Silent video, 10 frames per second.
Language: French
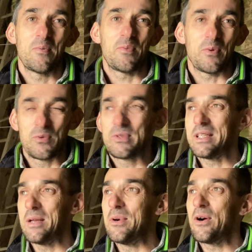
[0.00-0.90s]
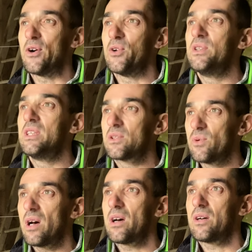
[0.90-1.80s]
Pour nous, c'est d'abord euh, une
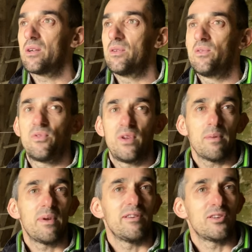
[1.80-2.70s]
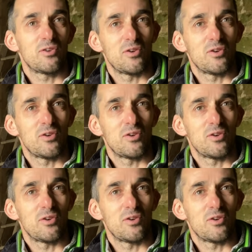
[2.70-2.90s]
histoire, une ferme avec...